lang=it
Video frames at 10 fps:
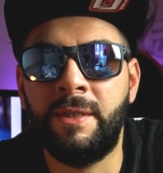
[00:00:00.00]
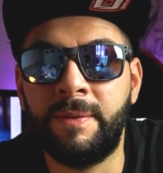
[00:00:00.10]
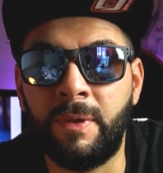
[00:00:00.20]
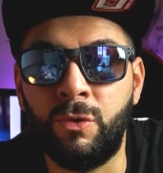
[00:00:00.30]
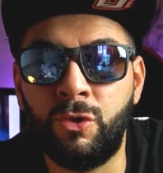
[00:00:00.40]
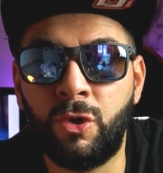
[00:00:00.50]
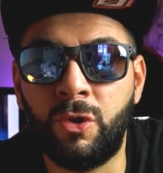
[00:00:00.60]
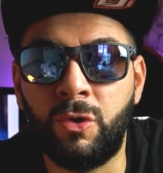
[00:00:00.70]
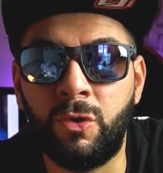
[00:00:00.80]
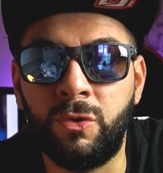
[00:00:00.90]
Spero un
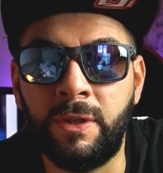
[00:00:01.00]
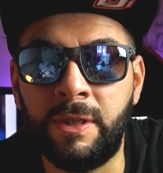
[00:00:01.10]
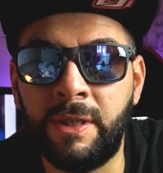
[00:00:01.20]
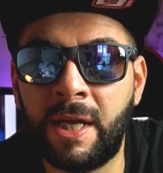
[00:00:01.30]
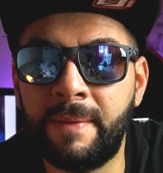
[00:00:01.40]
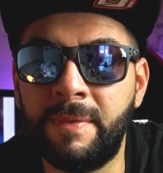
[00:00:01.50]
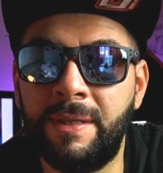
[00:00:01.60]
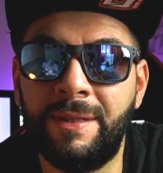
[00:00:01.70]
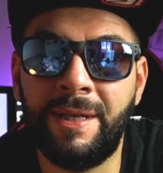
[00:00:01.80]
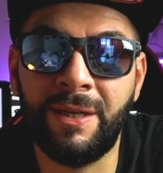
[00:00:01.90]
giorno di
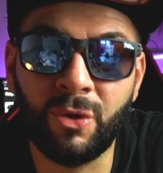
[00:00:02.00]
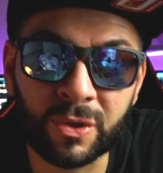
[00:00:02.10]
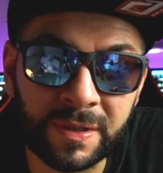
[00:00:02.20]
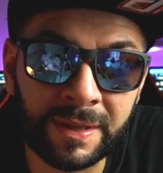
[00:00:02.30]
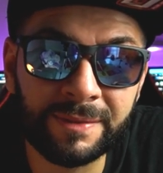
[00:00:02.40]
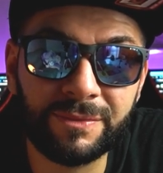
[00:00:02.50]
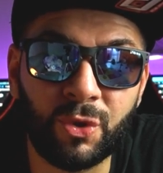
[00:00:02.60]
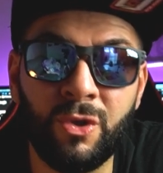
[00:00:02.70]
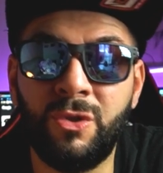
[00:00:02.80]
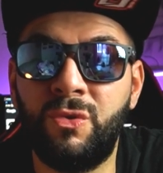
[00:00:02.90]
ritirarmi dalle corse
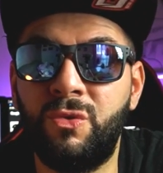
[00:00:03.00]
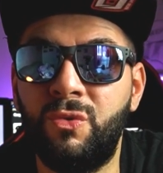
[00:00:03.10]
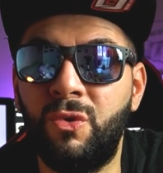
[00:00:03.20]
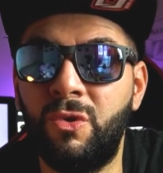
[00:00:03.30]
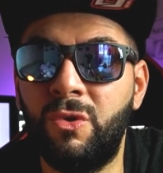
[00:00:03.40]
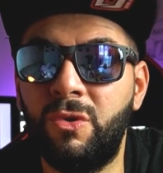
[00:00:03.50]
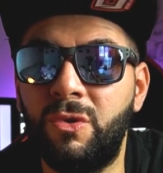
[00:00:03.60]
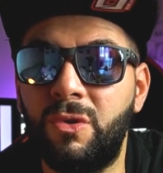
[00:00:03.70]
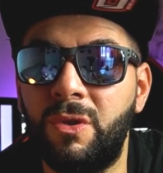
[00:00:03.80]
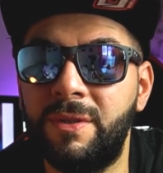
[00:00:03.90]
con il
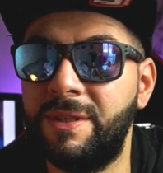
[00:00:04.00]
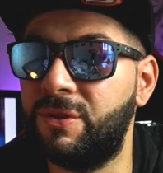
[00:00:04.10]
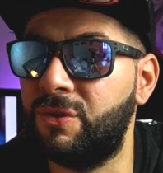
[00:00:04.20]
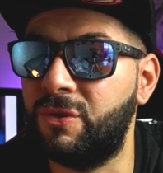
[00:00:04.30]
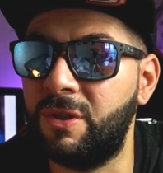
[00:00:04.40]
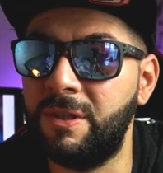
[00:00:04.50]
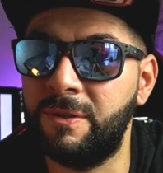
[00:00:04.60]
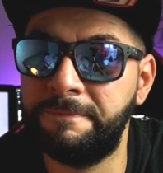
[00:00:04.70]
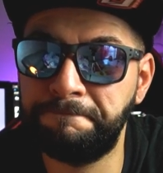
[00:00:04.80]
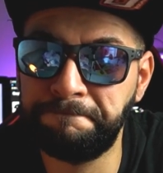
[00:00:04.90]
suo stesso
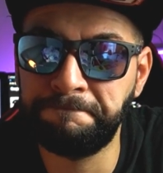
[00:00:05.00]
sorriso